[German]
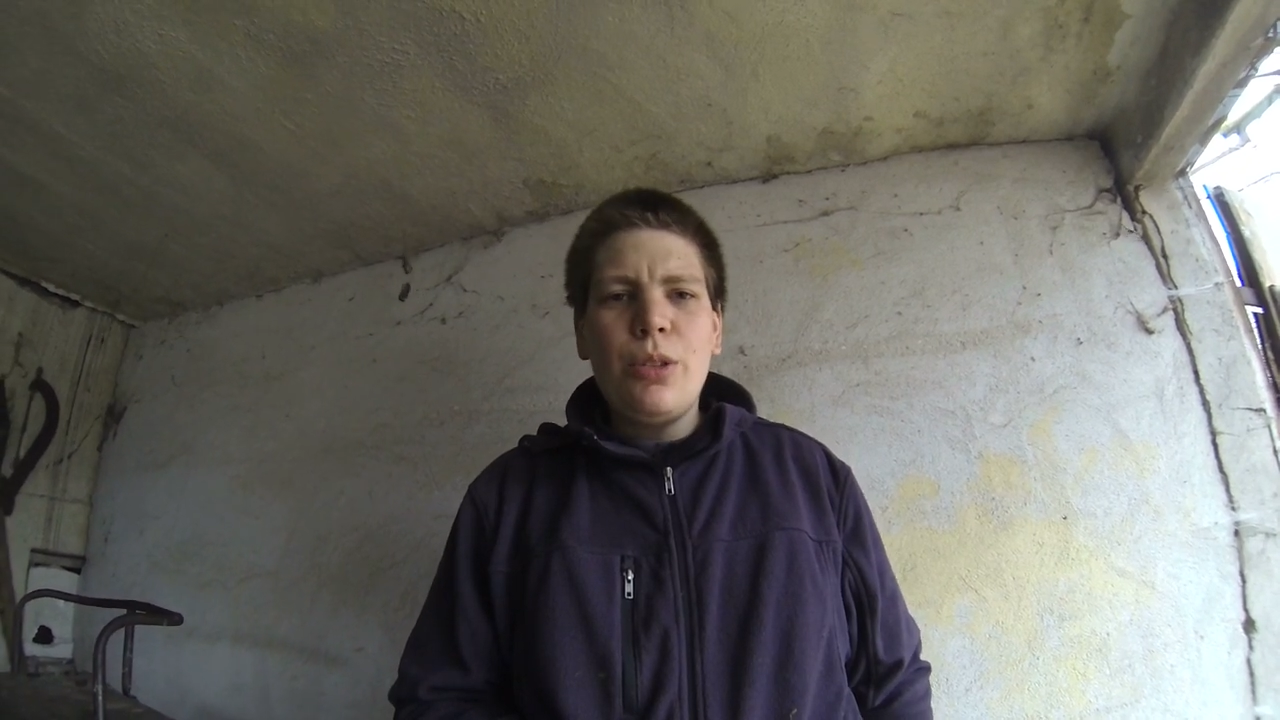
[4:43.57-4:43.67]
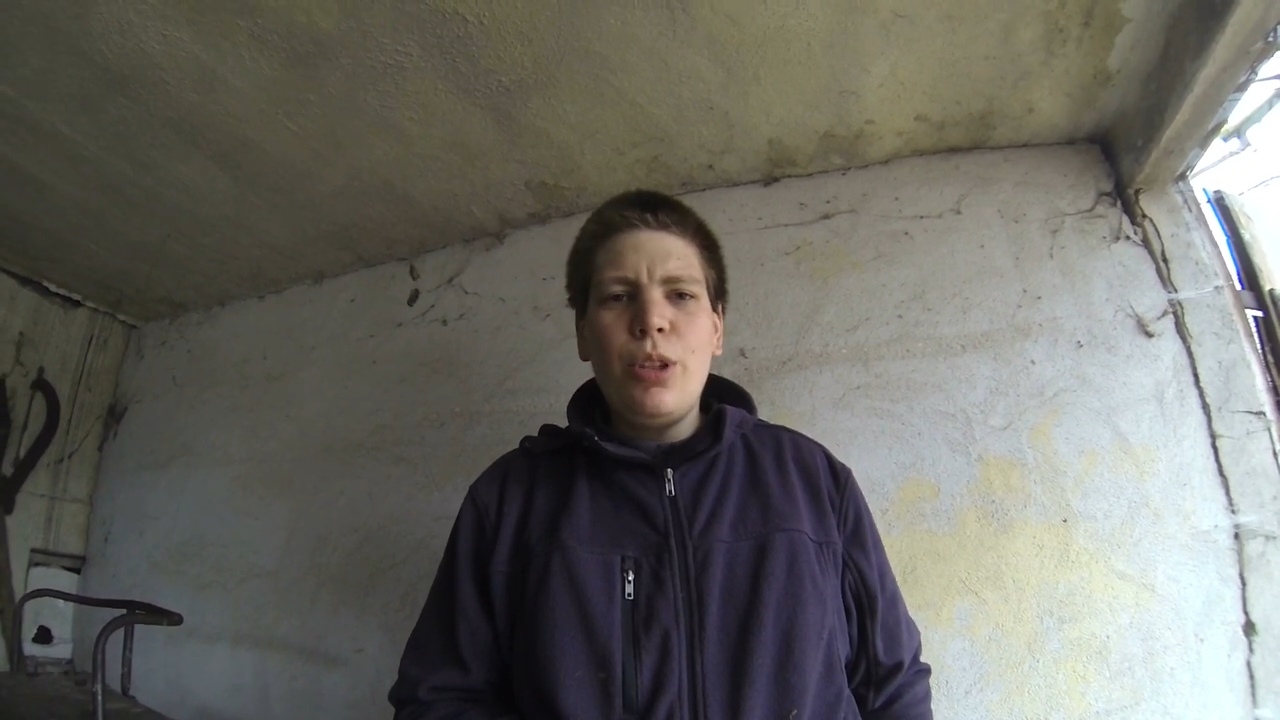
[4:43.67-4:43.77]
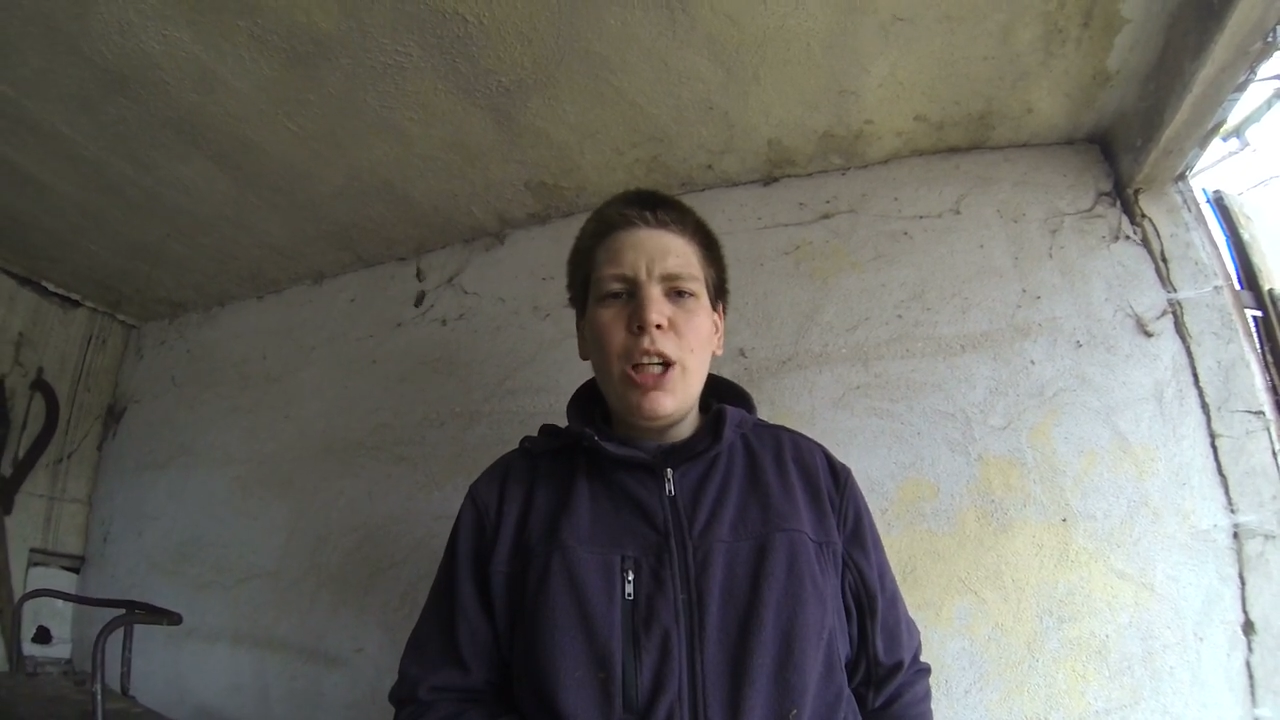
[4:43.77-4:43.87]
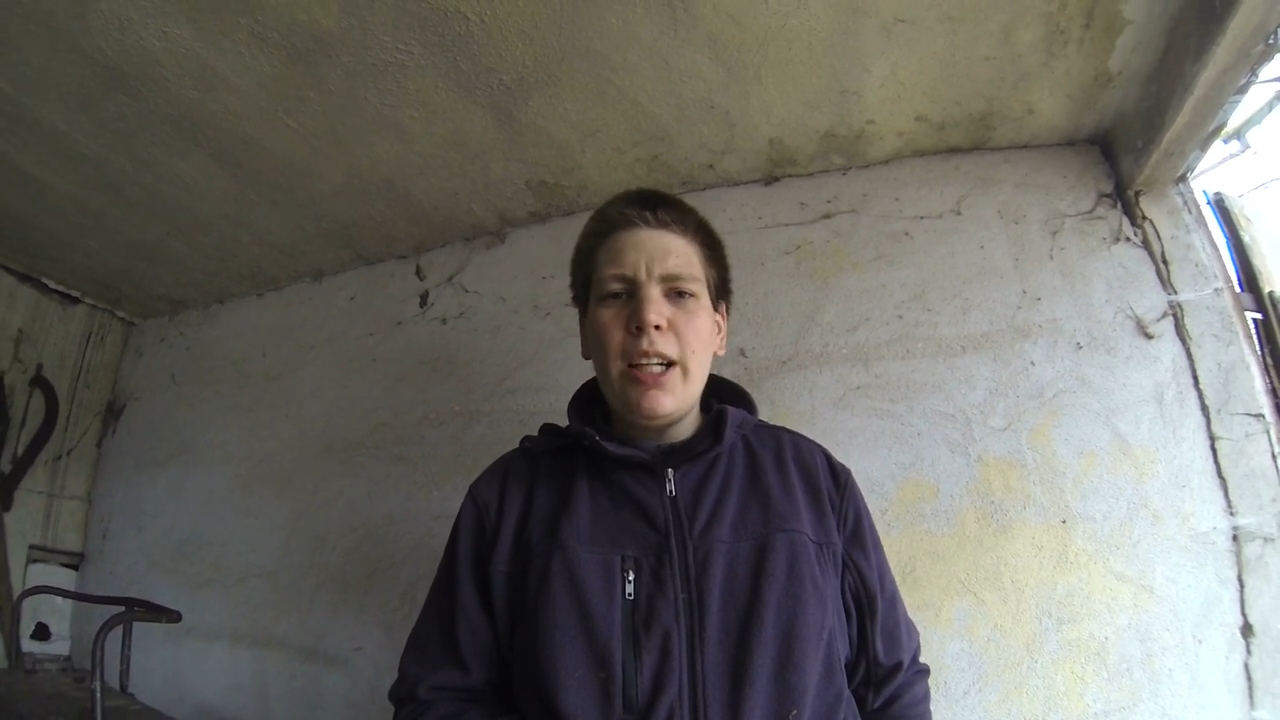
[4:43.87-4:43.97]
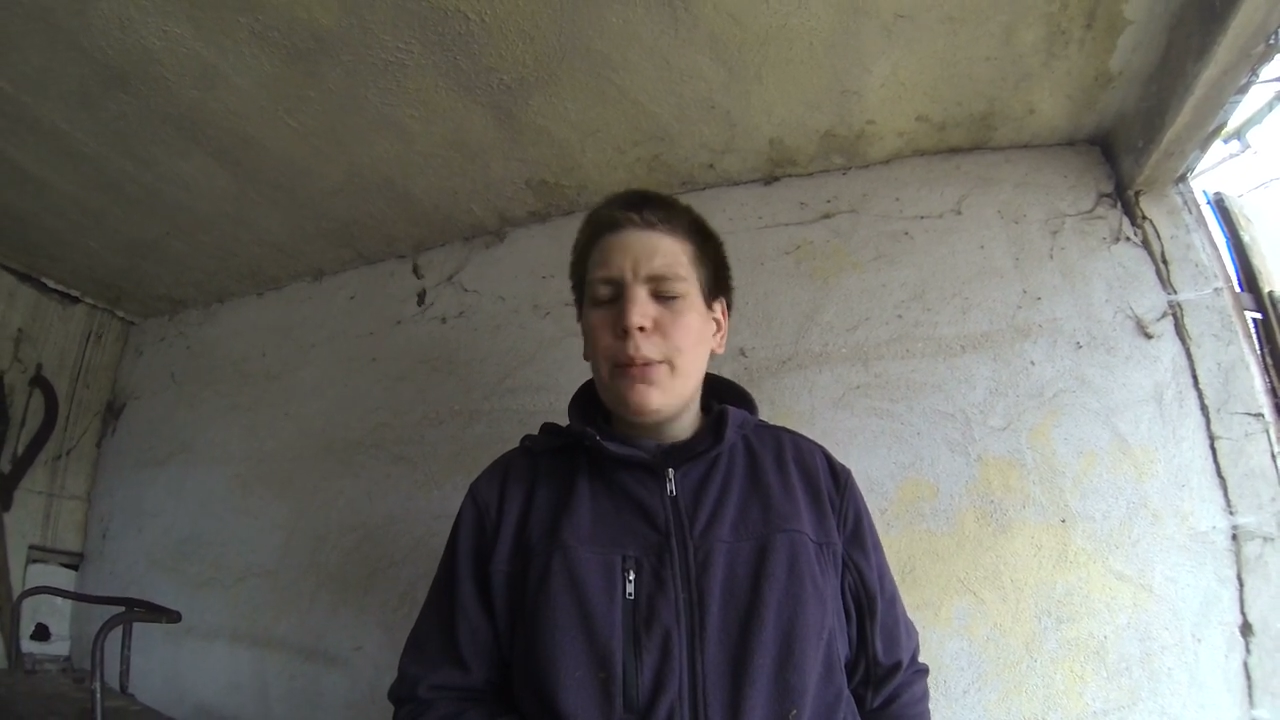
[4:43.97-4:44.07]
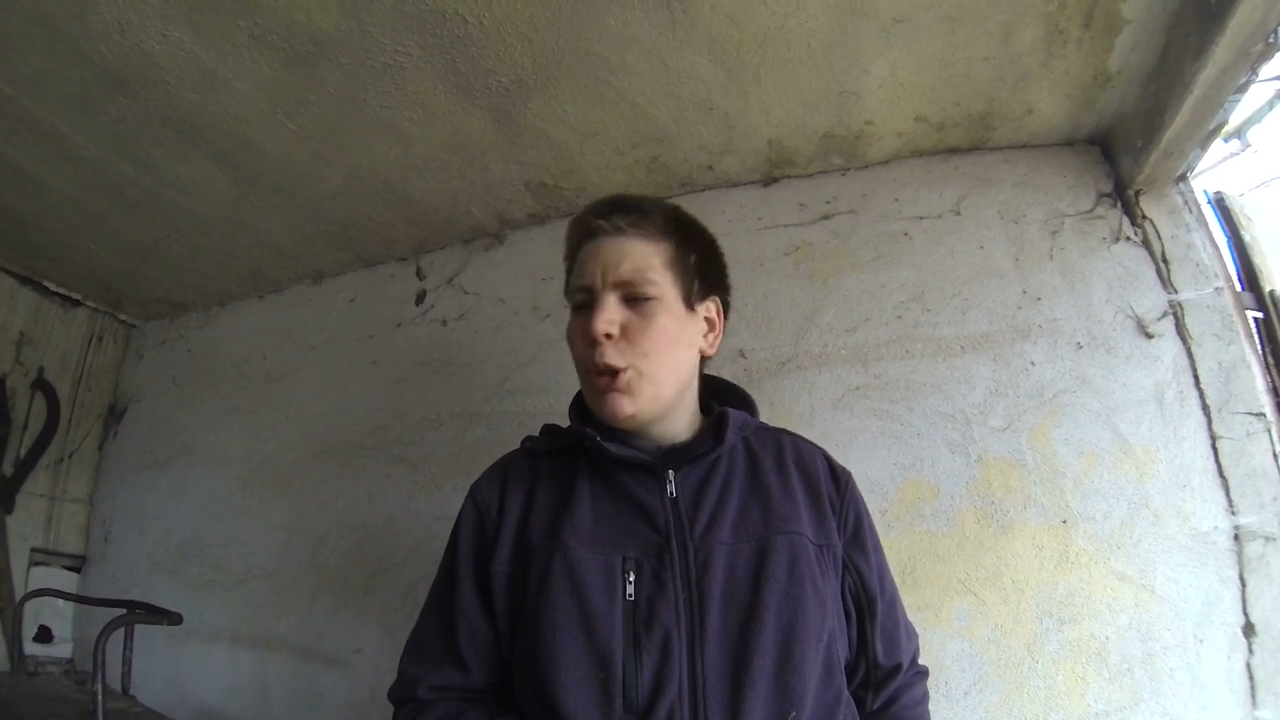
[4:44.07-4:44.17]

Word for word: und ärgere